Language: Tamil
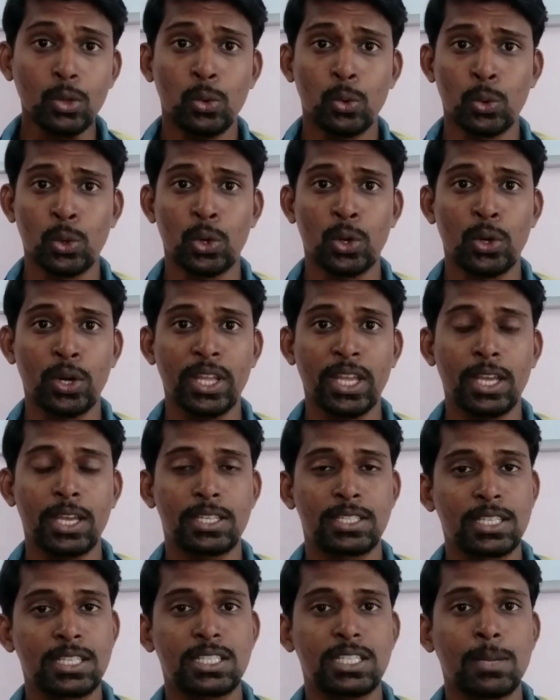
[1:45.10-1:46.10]
உங்களுடைய
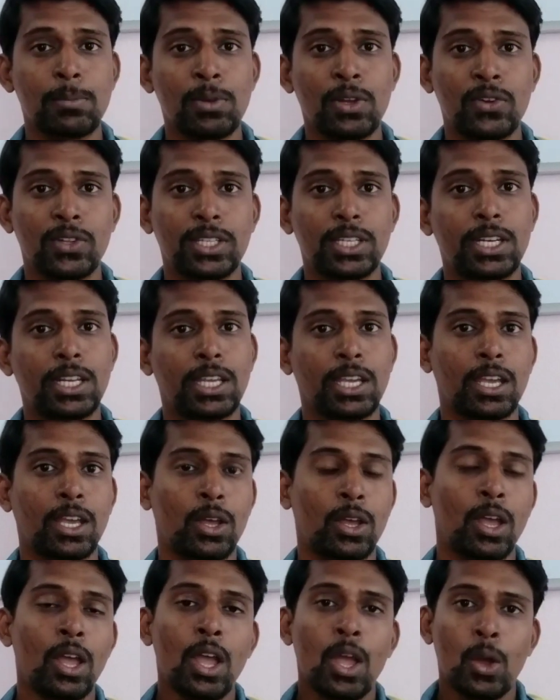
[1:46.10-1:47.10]
சிஸ்டமில் வந்து
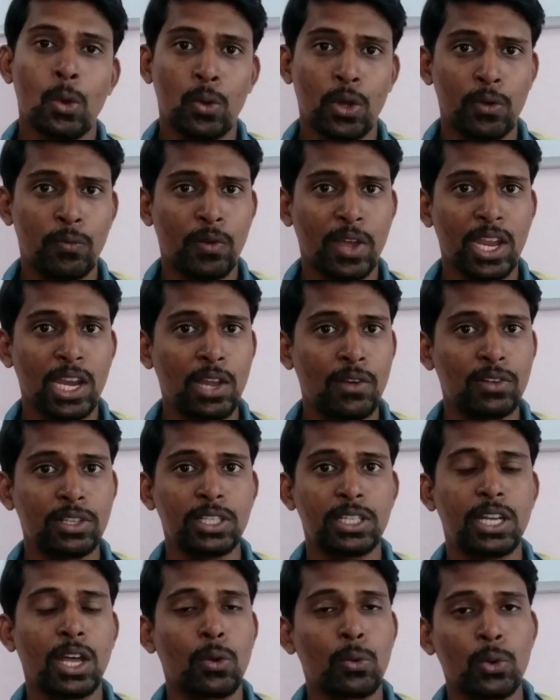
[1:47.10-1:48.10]
நீங்கள் ஒரு ஃபைலை
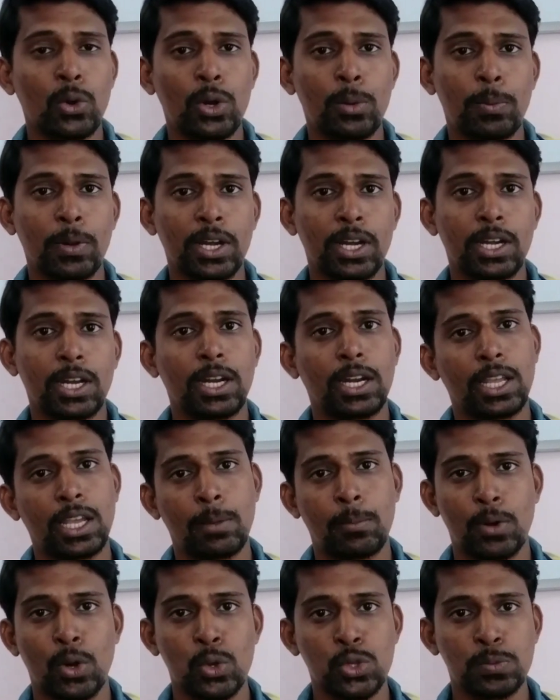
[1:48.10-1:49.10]
வந்து டவுன்லோட் பண்ணிவிட்டு
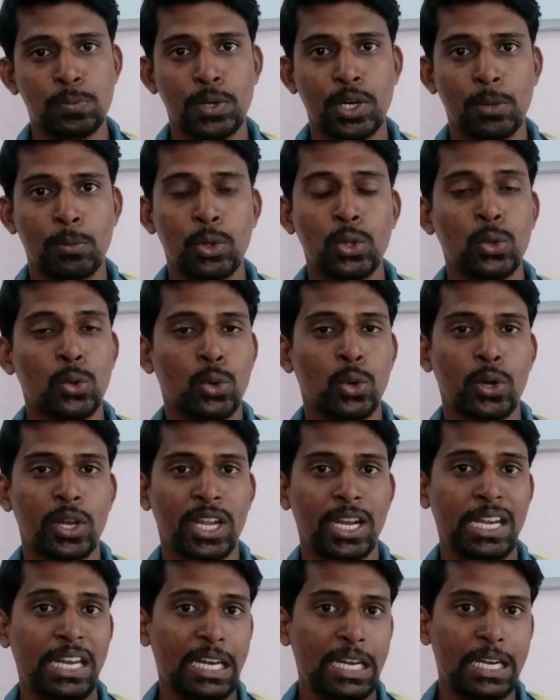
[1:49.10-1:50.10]
நீங்கள் ப்ரௌஸ் பண்ணும்போது
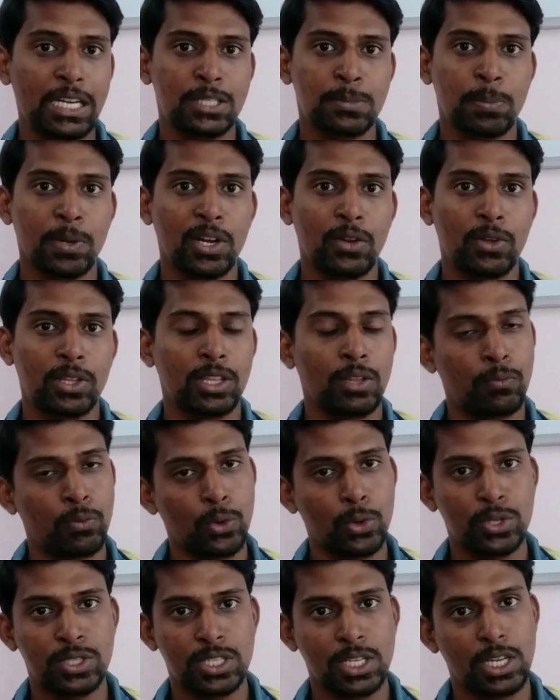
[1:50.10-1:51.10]
உங்களுடைய இன்டர்நெட் ஸ்பீடு வந்து
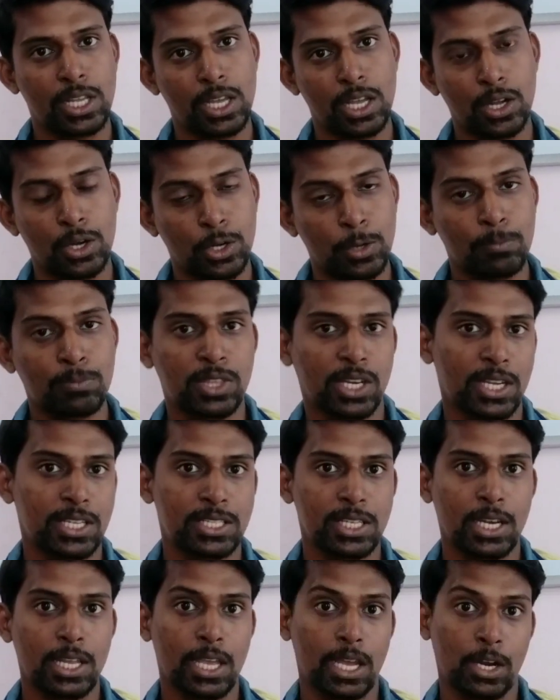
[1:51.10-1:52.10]
ஃபோர் ஜிலே ஆகட்டும் த்ரீ
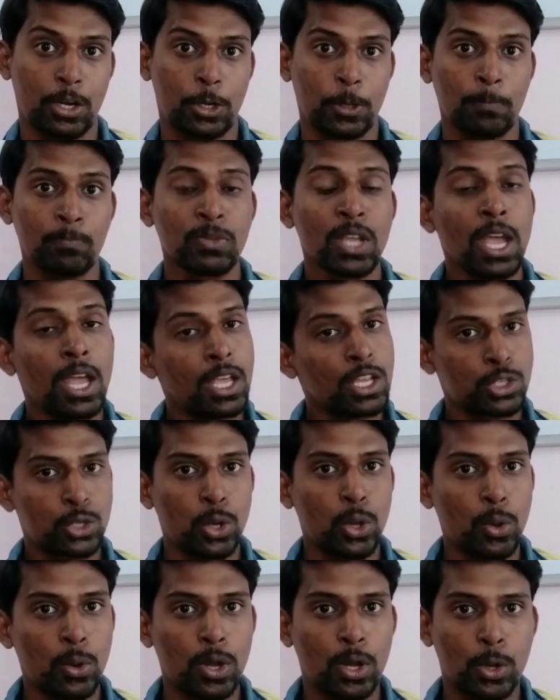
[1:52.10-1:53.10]
ஜிலே ஆகட்டும்
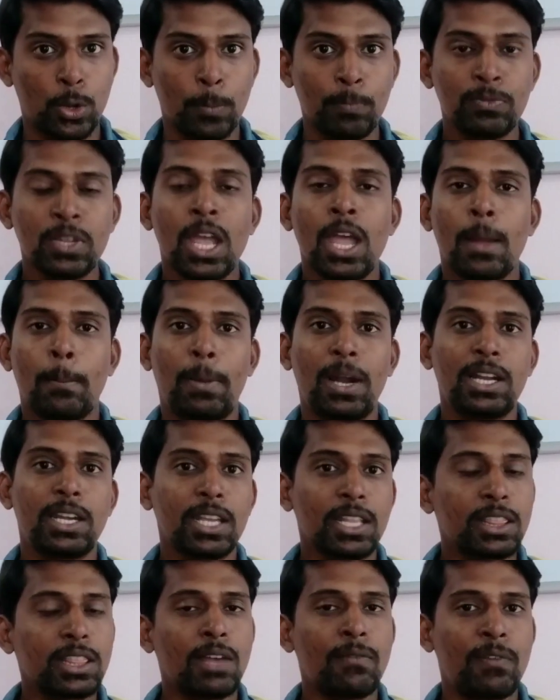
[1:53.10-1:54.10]
ஸ்லோ ஆகும் பட்
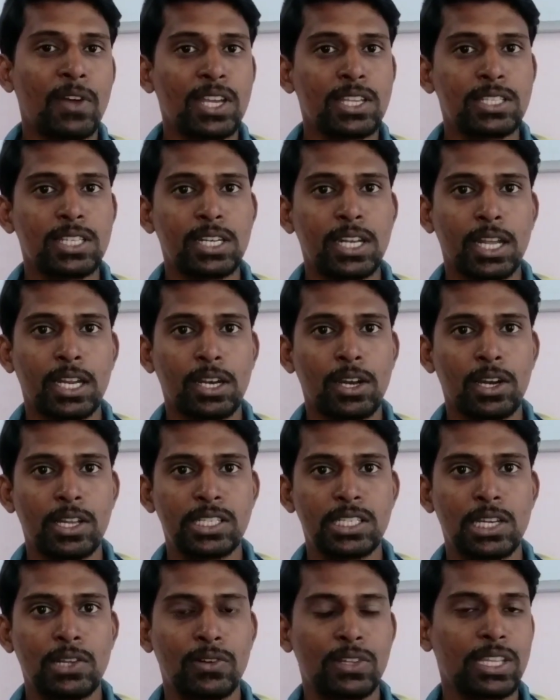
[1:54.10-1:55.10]
இந்த ஃபைவ் ஜி
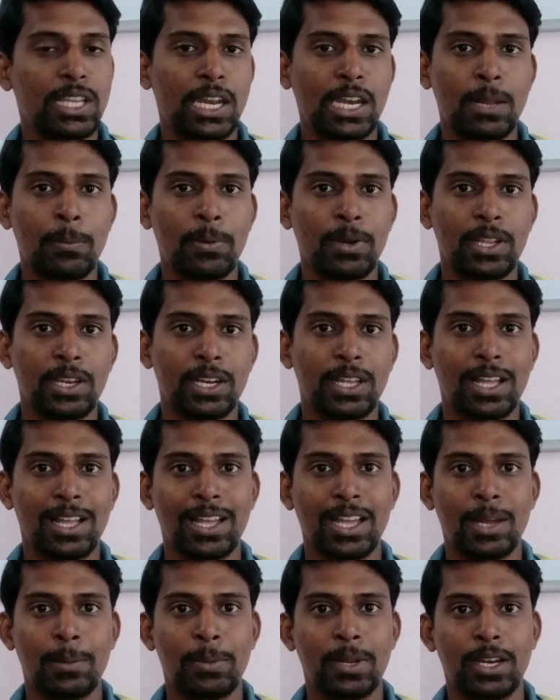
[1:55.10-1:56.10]
டெக்னாலஜியில் வந்து என்ன
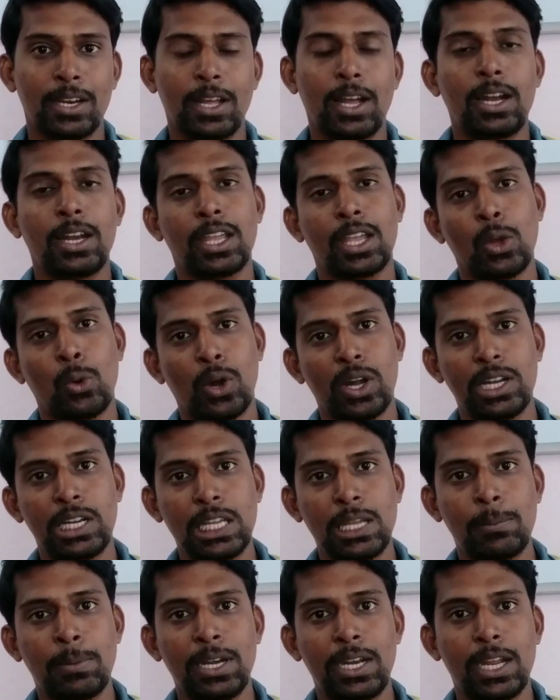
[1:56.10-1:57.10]
பண்ணியிருக்காங்க அப்படின்னா நீங்கள் ஒன்
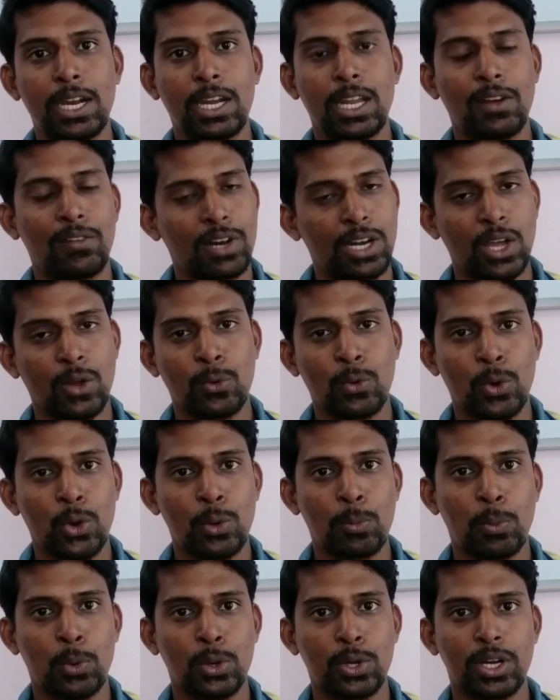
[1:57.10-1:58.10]
டிபி டேட்டாவை
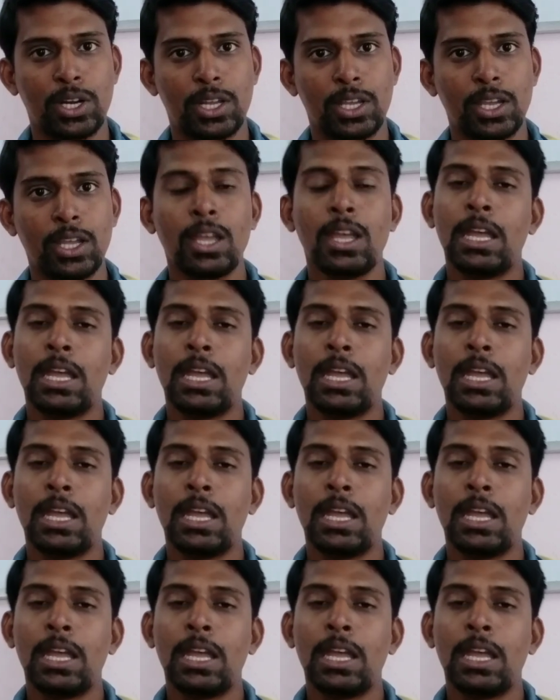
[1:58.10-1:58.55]
டவுன்லோட் போட்டுட்டு